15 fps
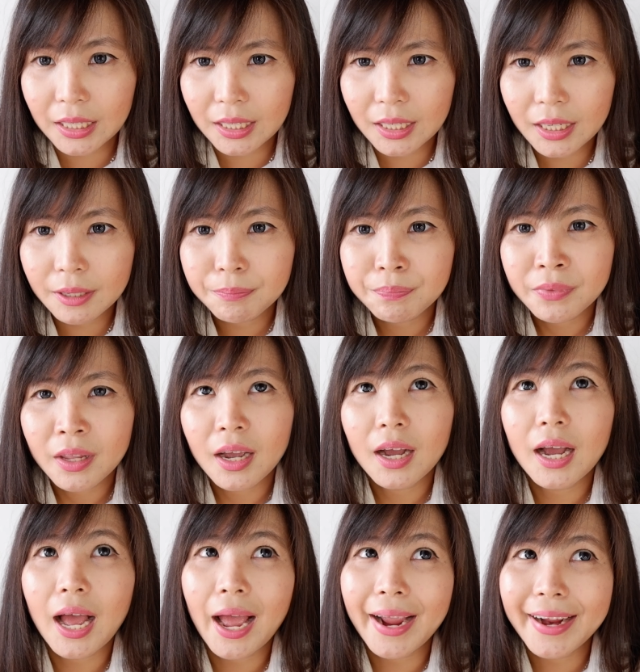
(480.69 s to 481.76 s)
ini
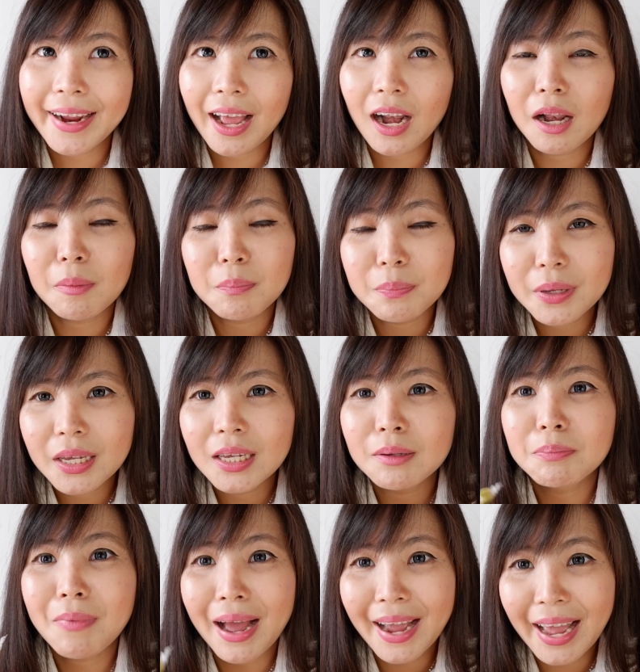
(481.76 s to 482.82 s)
kayak lebih
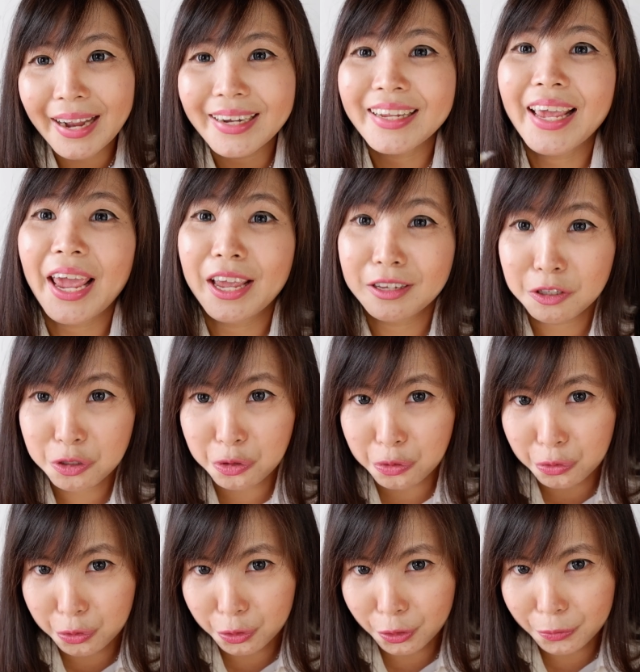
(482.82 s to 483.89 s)
makan
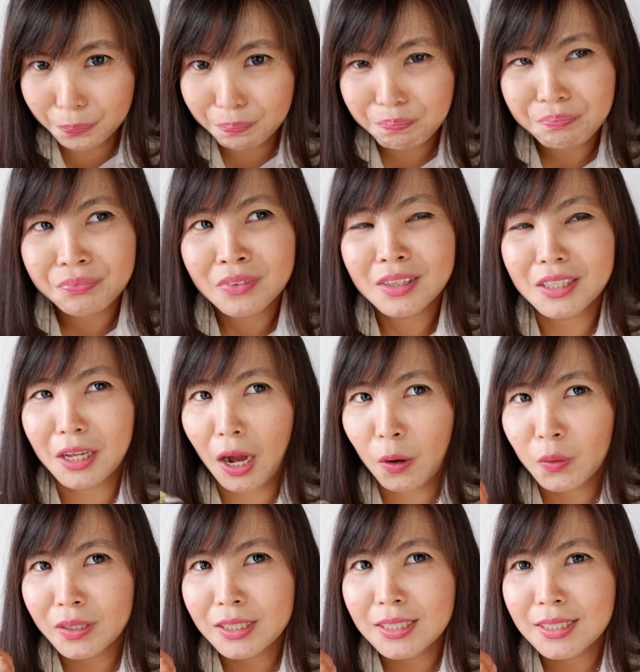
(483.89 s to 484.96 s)
keju
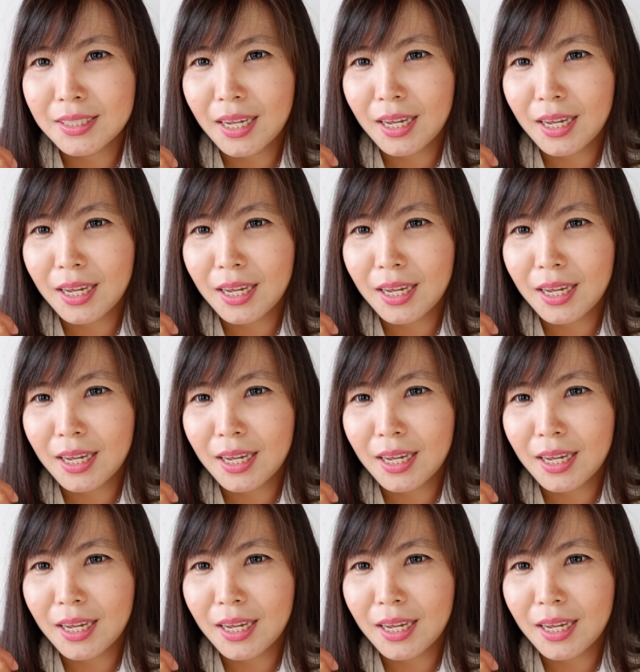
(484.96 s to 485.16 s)
terus